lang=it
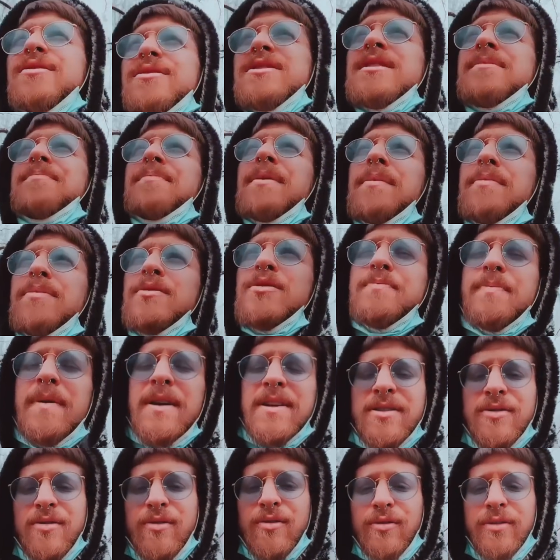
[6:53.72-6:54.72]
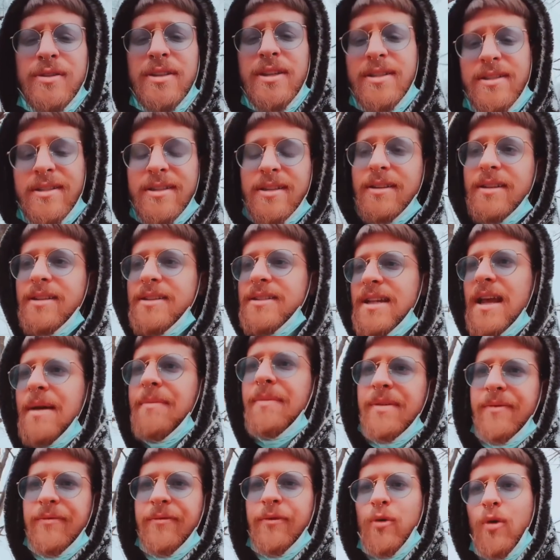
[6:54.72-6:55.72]
sempre più spesso notizie di
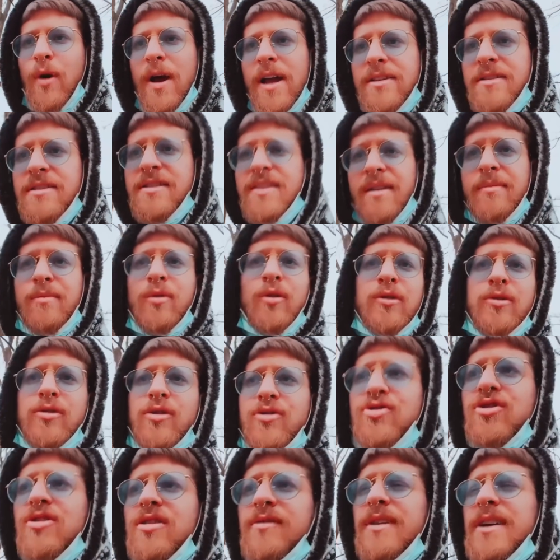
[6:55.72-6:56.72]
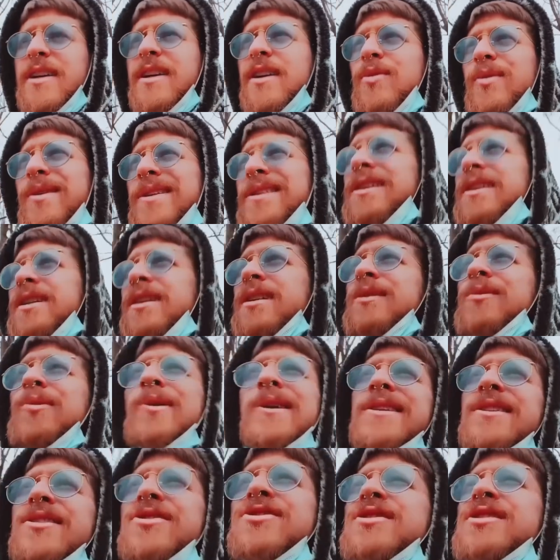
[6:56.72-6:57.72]
semi-influencer molto giovani, quindi
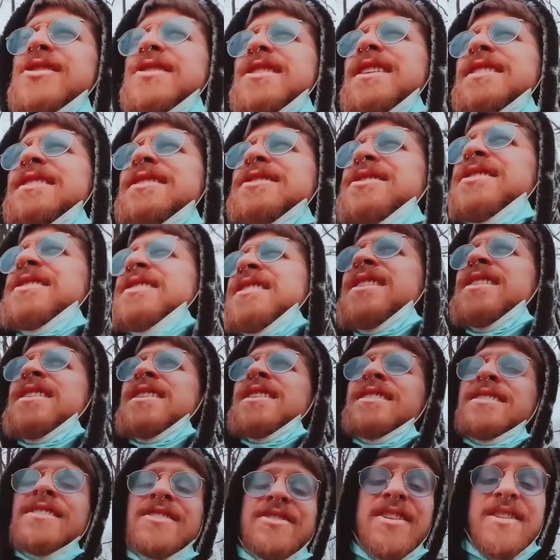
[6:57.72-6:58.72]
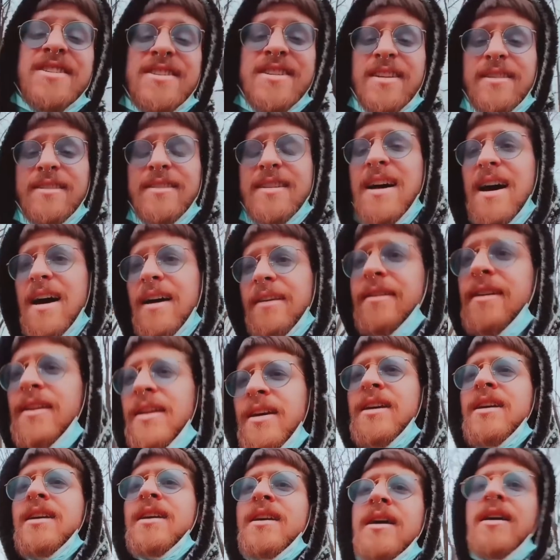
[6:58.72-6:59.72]
15, 16, 17 anni,
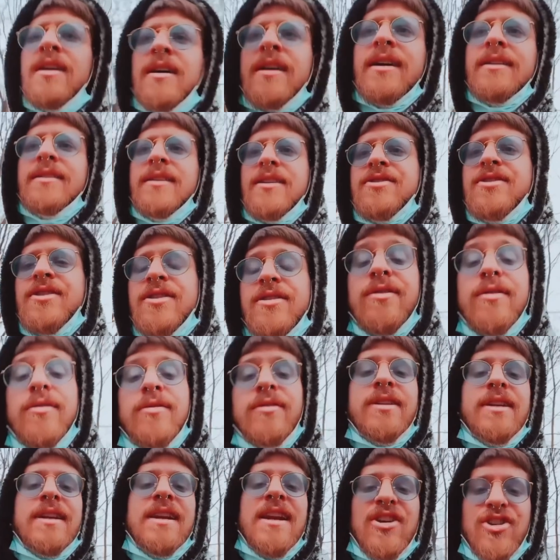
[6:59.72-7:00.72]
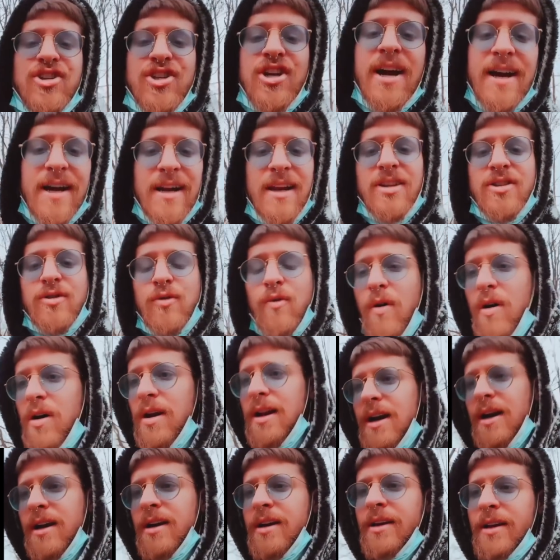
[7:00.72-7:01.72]
che decidono di lasciare la
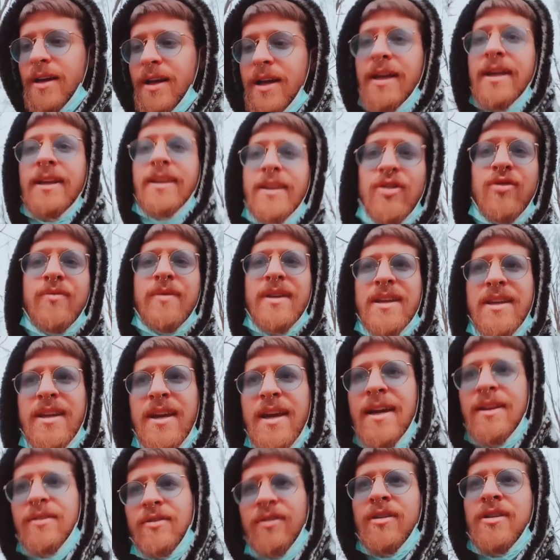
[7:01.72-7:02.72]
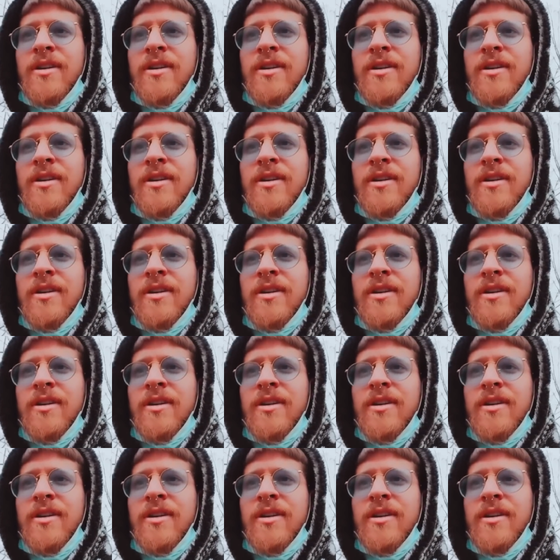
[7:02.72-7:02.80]
scuola e io mi chiedo